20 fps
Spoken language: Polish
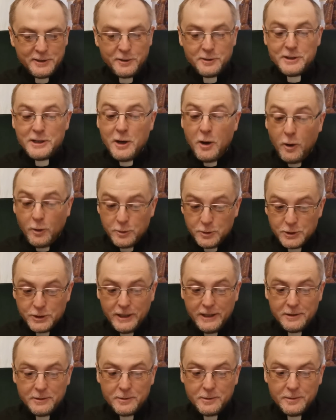co nie
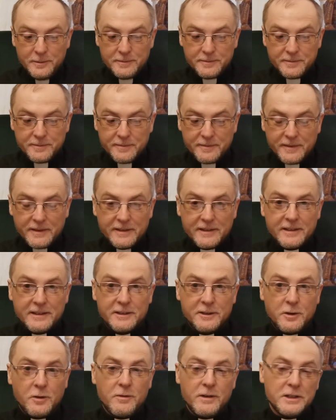odszedł,
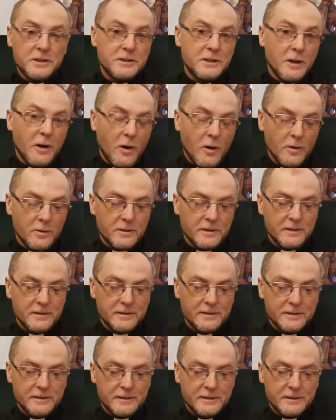to właśnie on
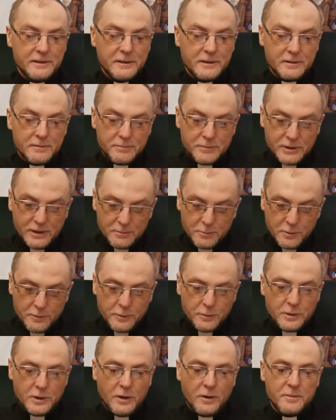
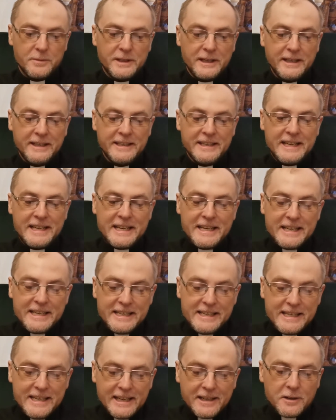przemówił do mnie
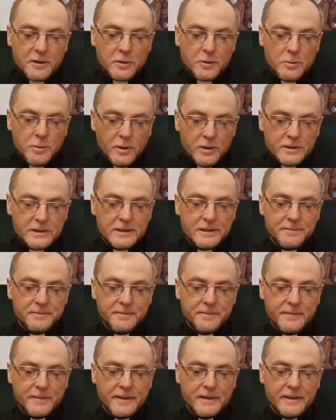i jego głos
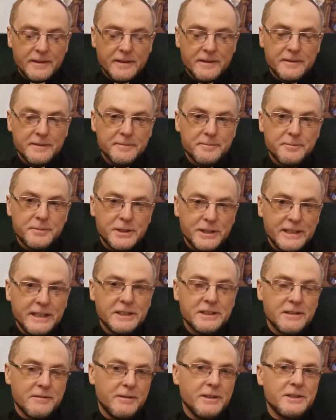mm,
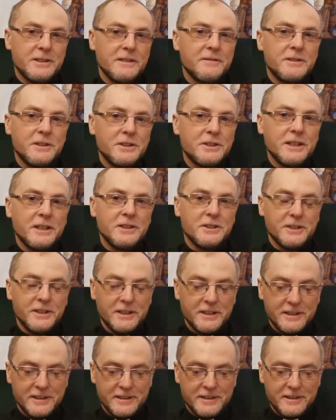przyda się właśnie w
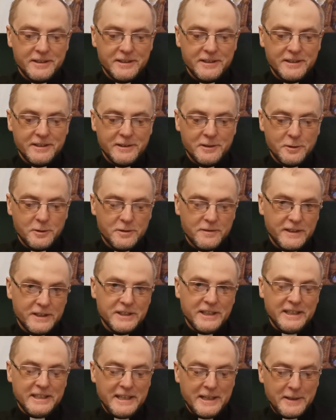dzisiejszych e,
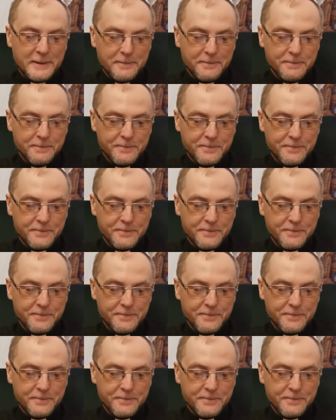rozważaniach.